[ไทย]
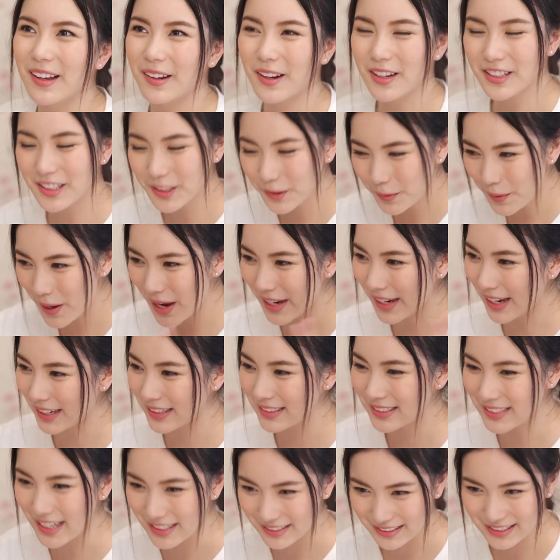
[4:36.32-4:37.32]
แล้วก็ช่วยกั
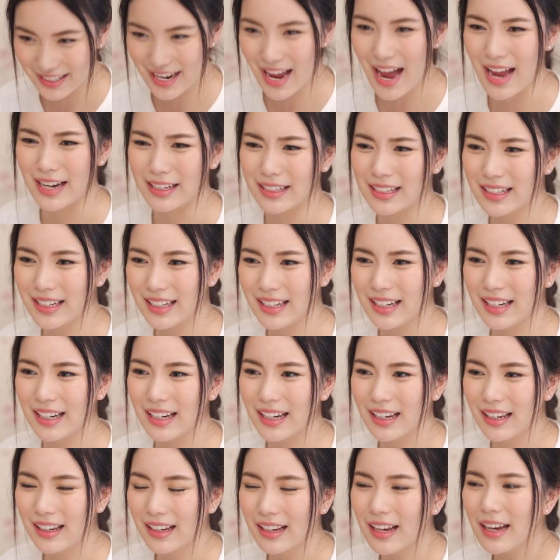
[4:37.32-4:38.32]
นจัดสถานที่
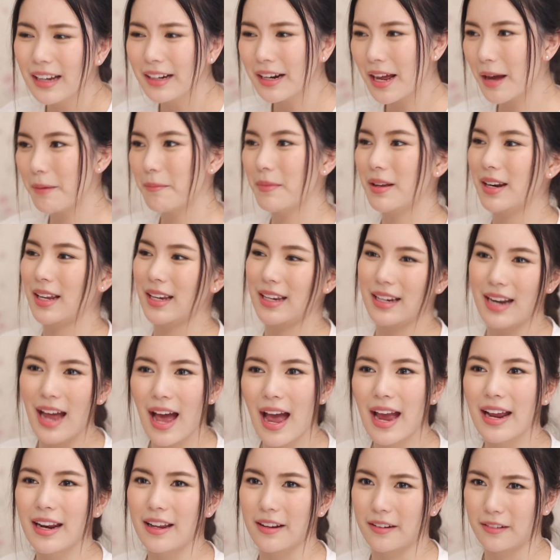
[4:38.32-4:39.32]
ทำอะไร
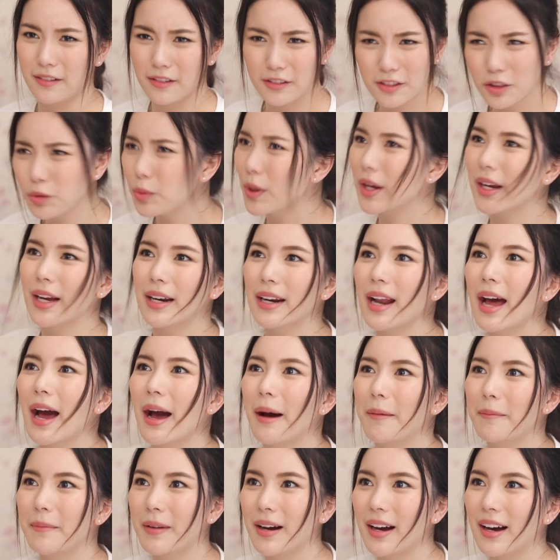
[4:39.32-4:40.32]
ได้เนี่ยก็ช่วยกัน
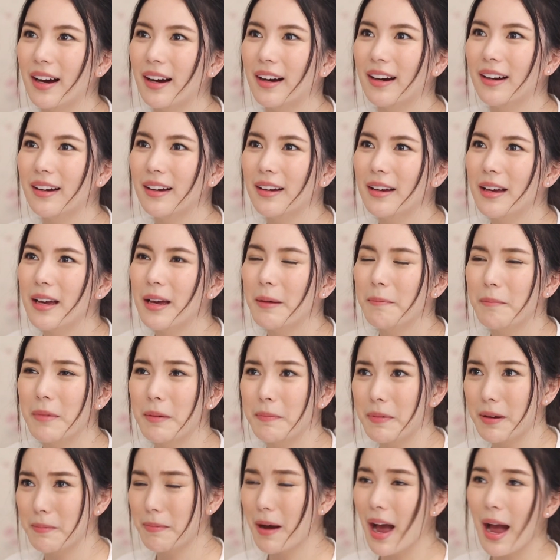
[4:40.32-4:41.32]
ทำค่ะ
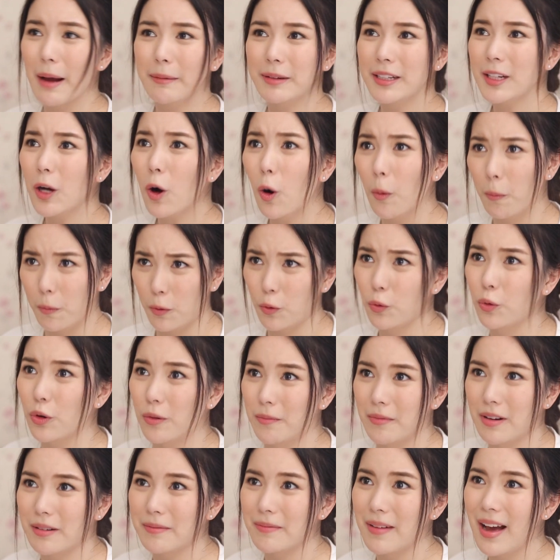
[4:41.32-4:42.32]
มันเป็นภาพที่อบอุ่
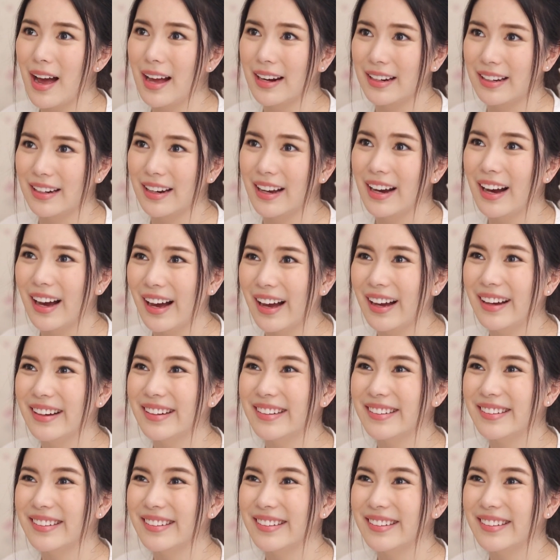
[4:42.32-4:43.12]
นมากๆเลยนะคะ